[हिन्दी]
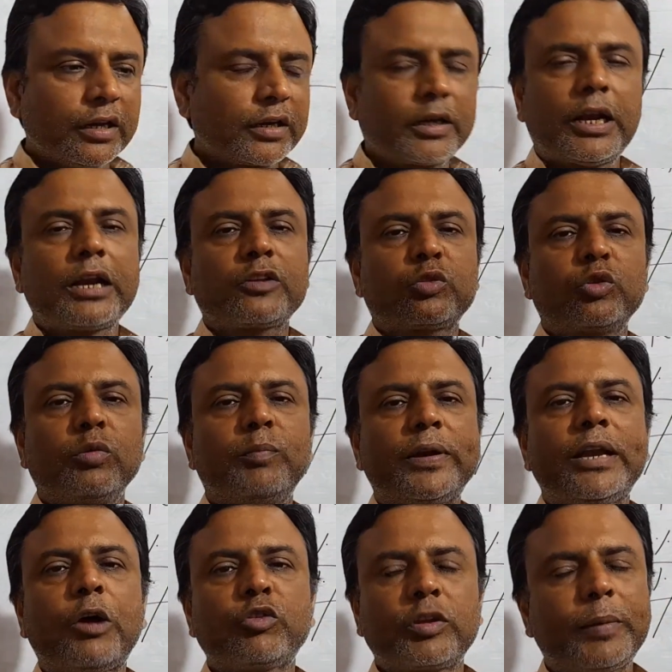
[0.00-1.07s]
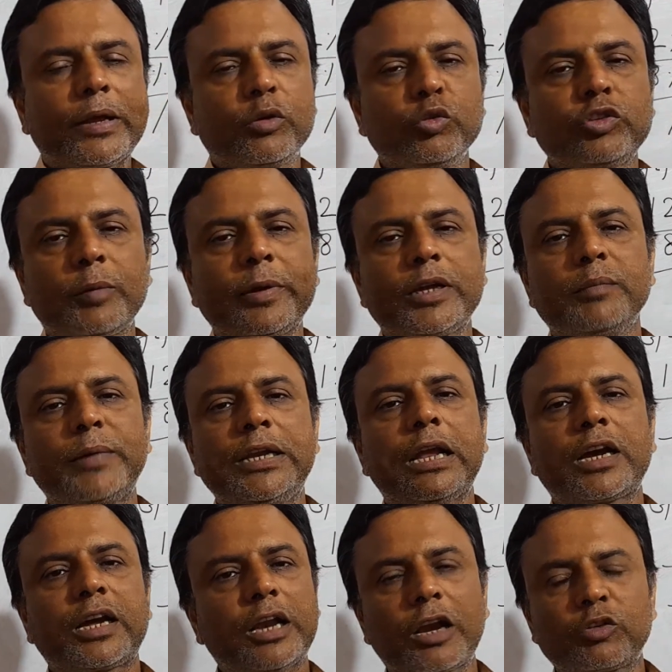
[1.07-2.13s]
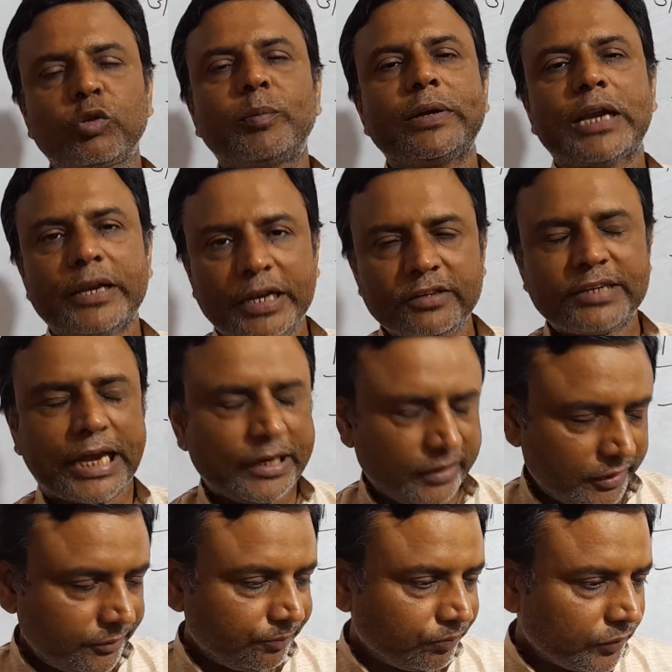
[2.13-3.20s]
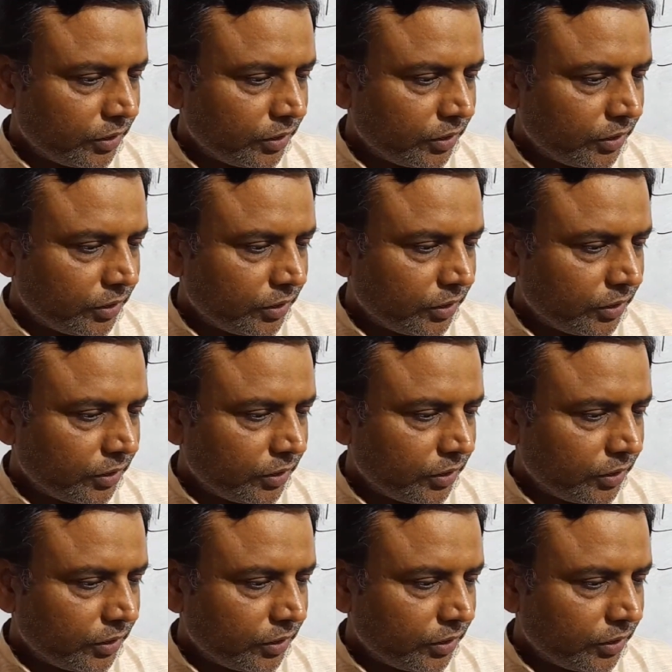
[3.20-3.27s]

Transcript: क्लर्क तो बनना उस समय उस समय की महिला क्लर्क तो बनना नहीं चाहेगी